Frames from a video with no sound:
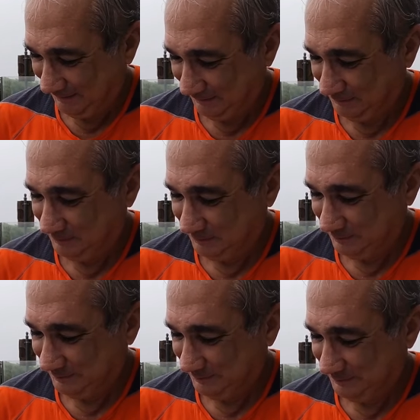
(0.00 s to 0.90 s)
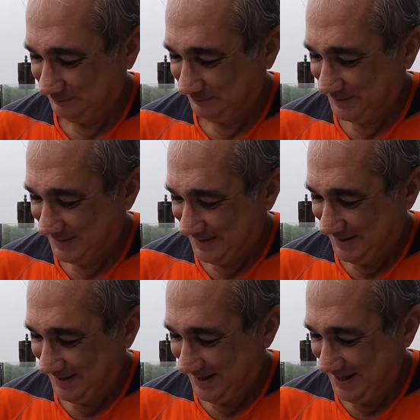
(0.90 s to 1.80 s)
Anche a quelle a due gambe.
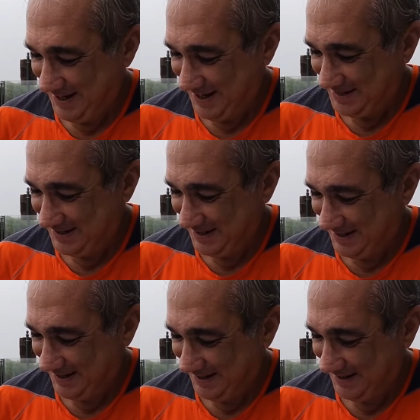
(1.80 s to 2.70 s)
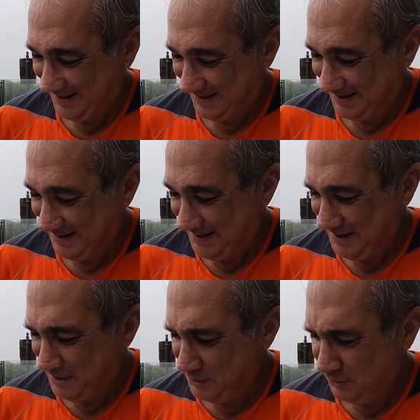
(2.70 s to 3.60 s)
Eh sì.
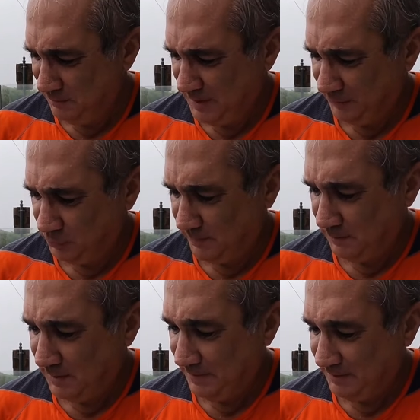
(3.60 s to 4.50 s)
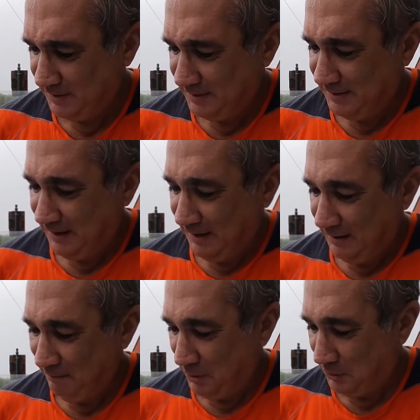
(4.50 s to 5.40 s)
Non ho mai avuto problemi,
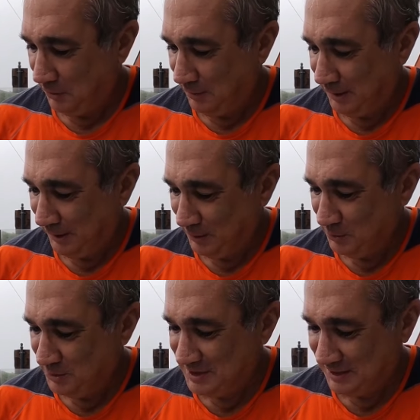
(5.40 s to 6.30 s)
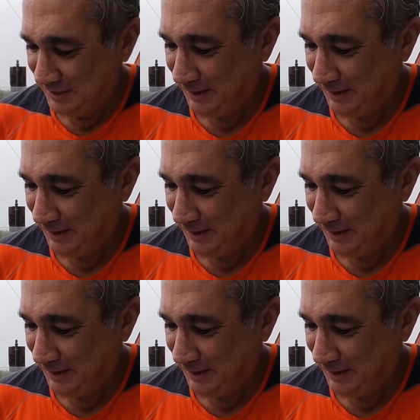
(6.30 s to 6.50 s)
però eh, io ogni sera